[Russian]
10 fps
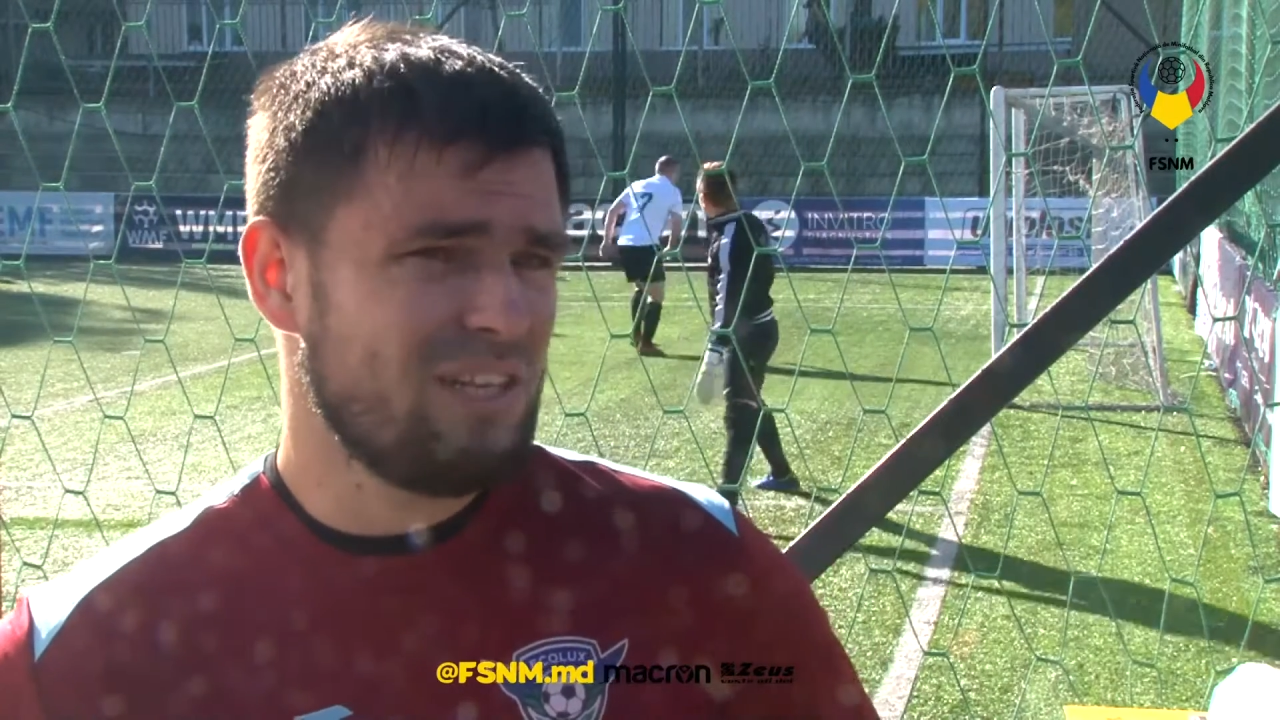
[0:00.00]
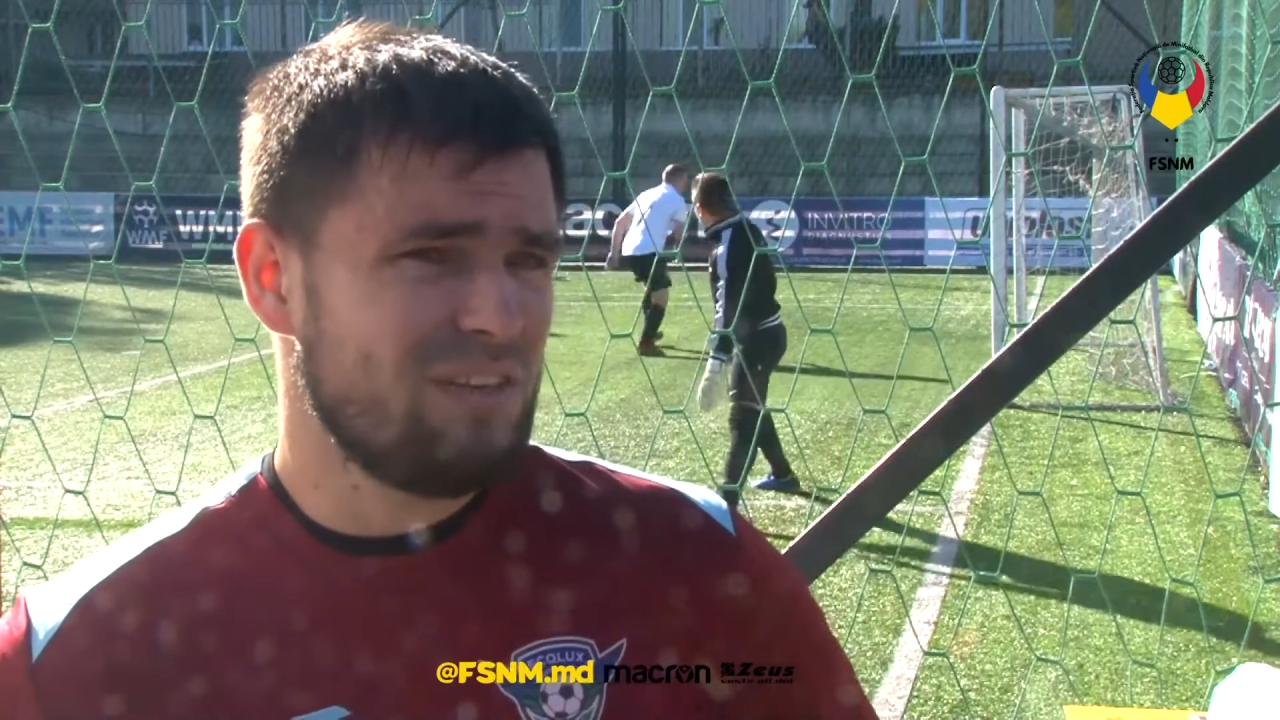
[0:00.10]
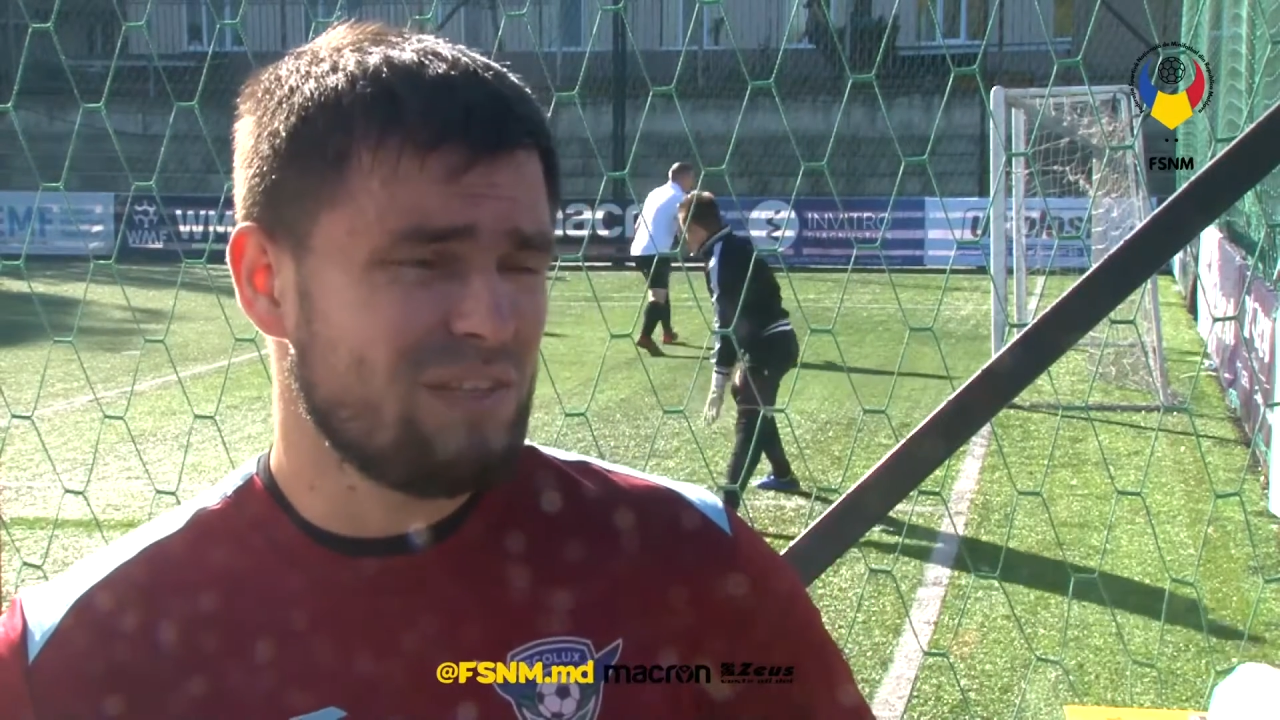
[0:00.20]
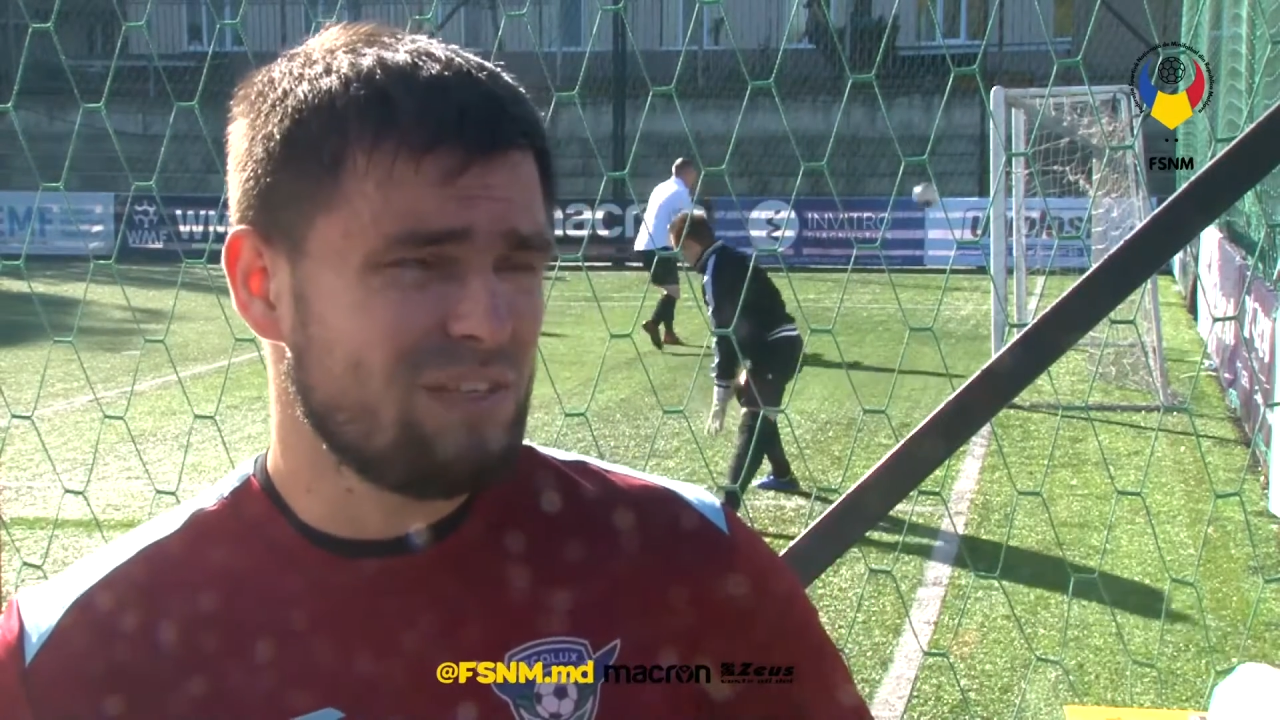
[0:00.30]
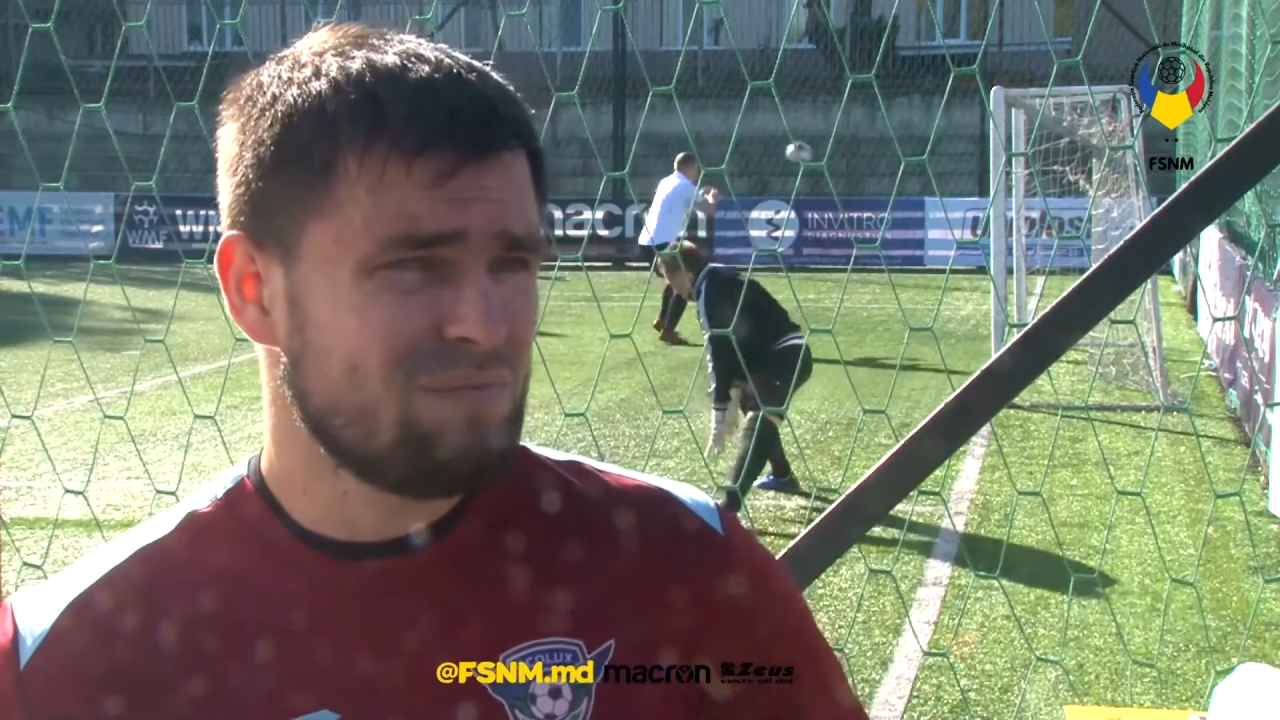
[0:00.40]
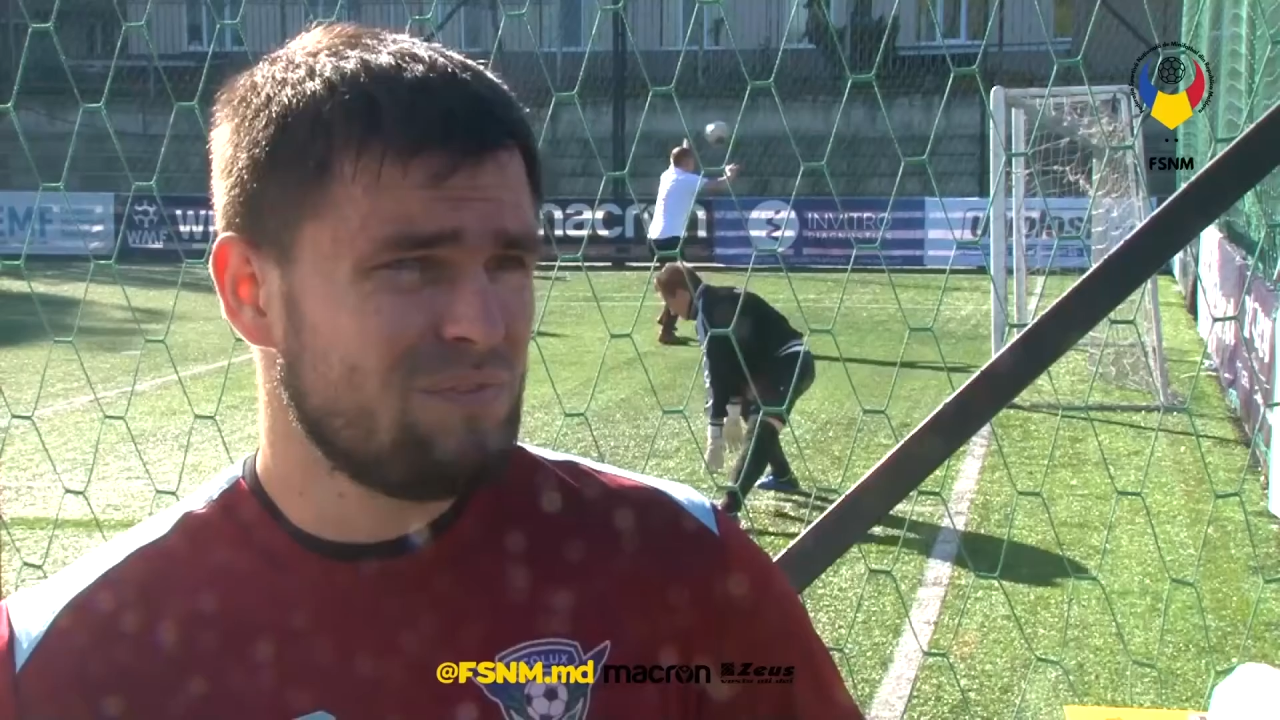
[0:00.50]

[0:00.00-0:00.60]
главное.